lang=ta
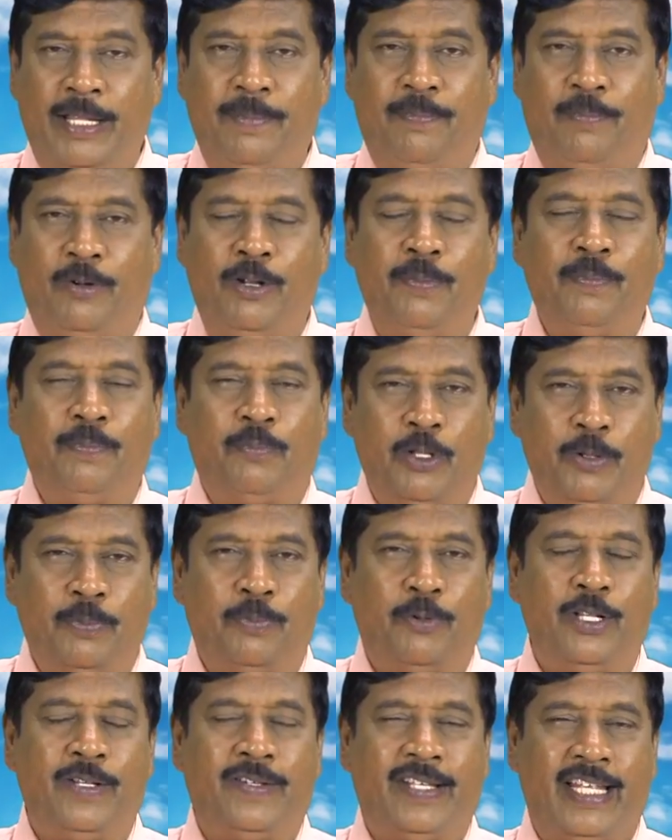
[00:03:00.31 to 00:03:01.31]
பதிப்பிலும் புது
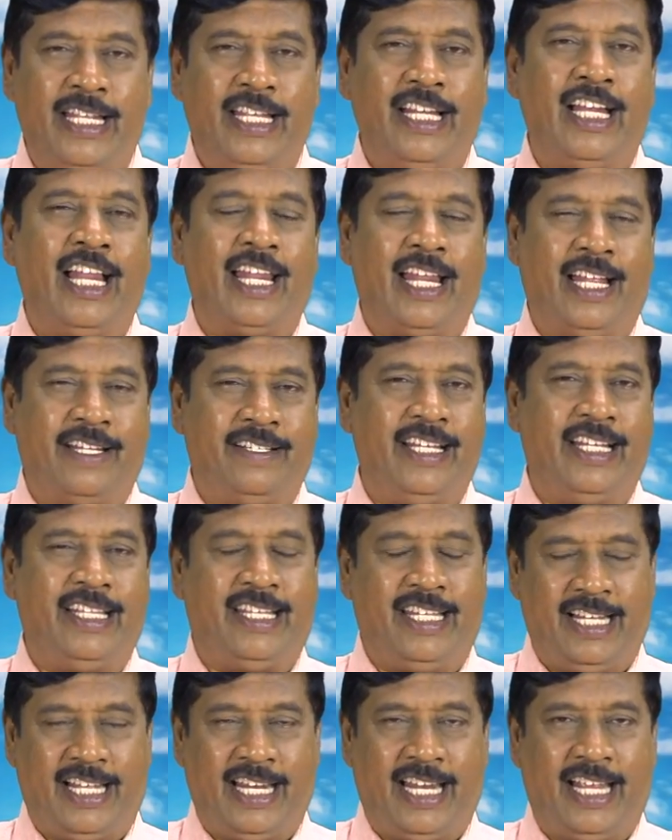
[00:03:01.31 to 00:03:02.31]
புது செய்திகள் நான்
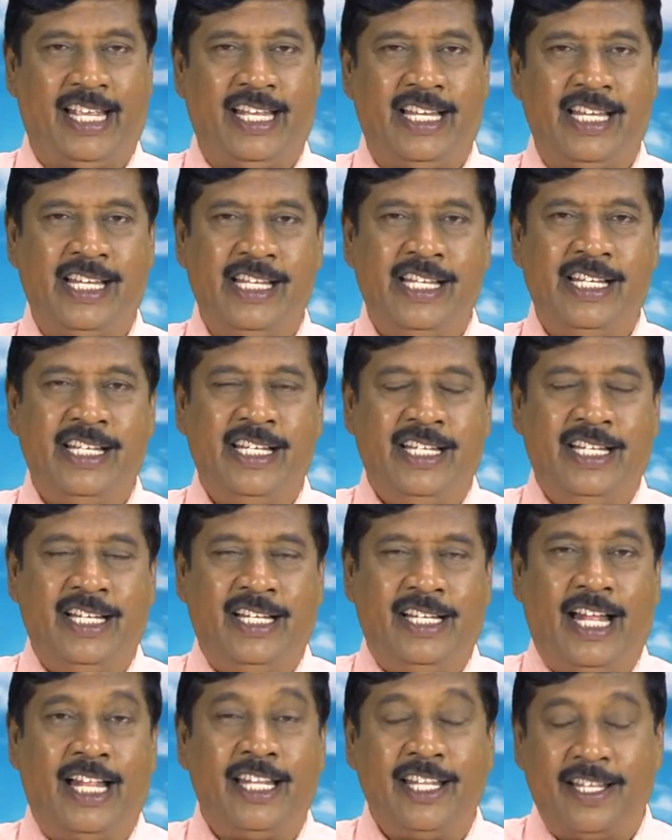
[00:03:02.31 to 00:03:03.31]
சேர்த்துருக்கிறேன்
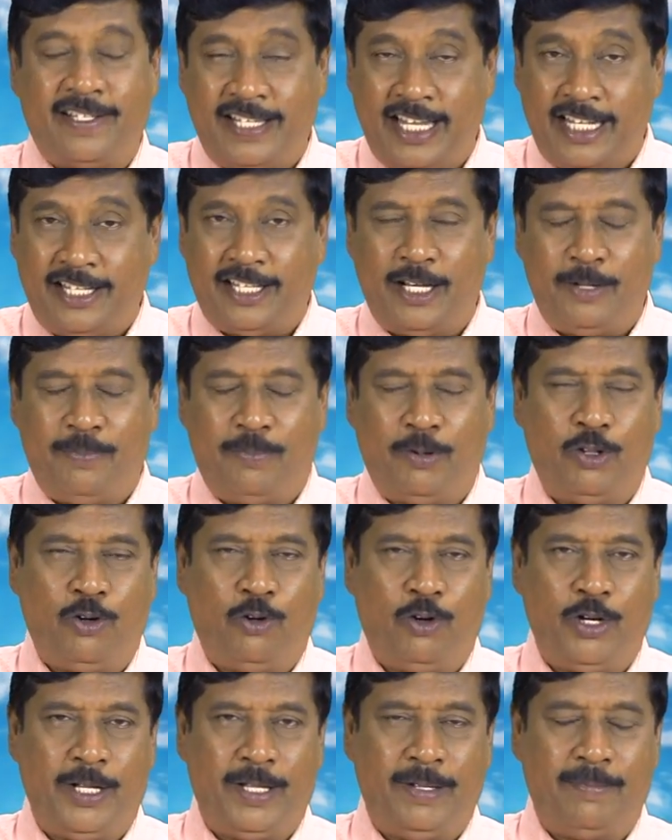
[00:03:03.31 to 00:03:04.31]
அந்த
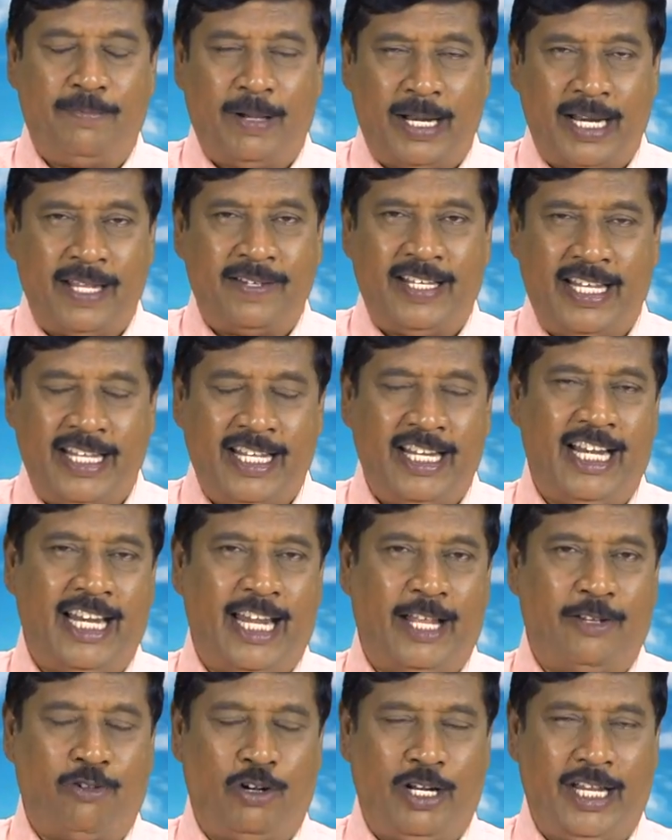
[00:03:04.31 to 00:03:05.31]
சேர்த்திருப்பதோடு பல செய்திகள்
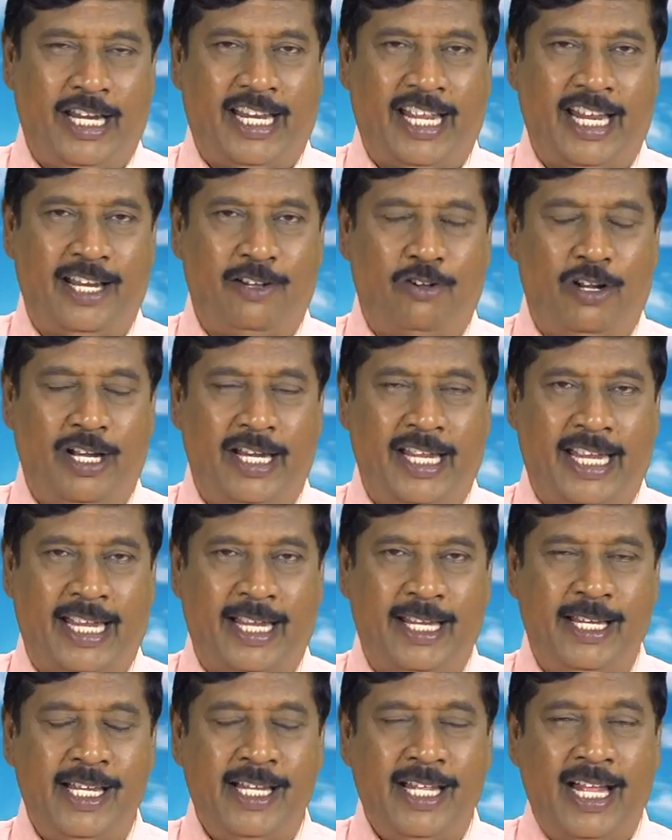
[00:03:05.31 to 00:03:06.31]
நான் சொல்லியிருக்கேன்னு சொல்லி
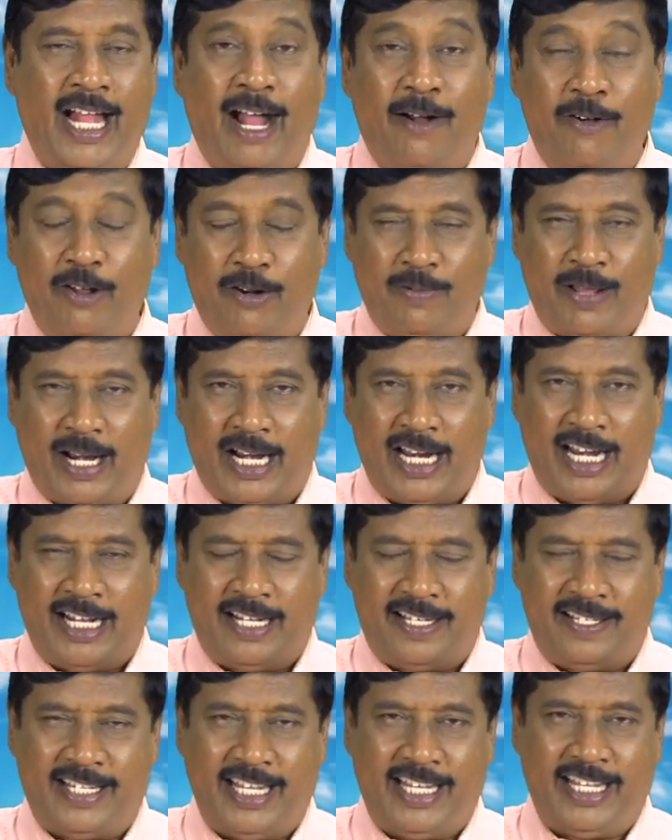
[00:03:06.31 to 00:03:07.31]
அவர்
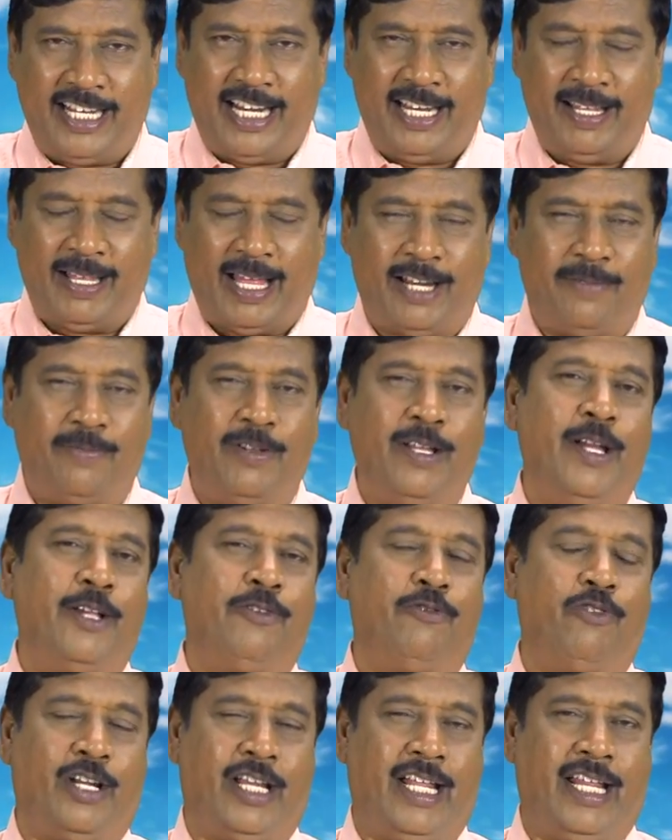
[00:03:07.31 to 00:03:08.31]
வரலாற்று செய்திகளை
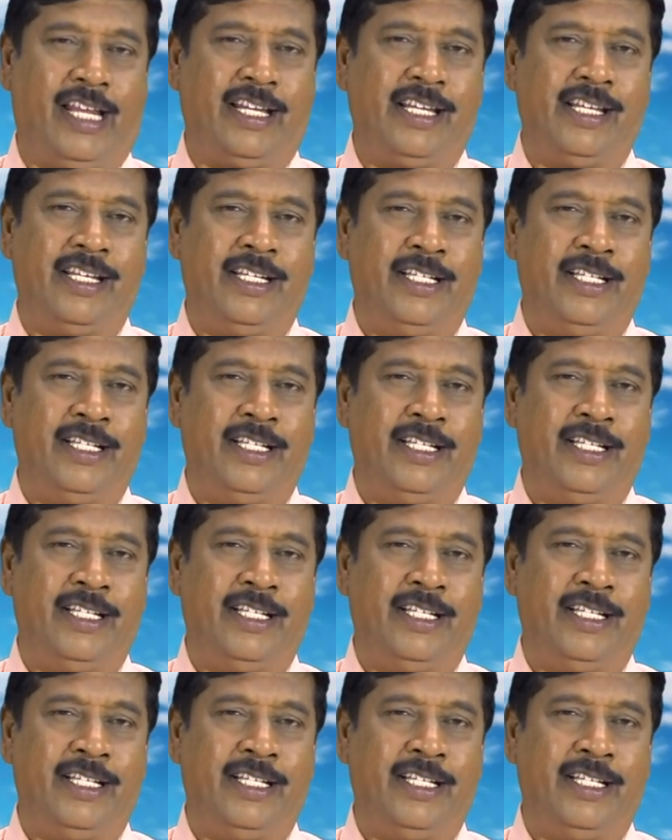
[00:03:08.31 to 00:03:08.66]
அருமையாக சொல்கிறார்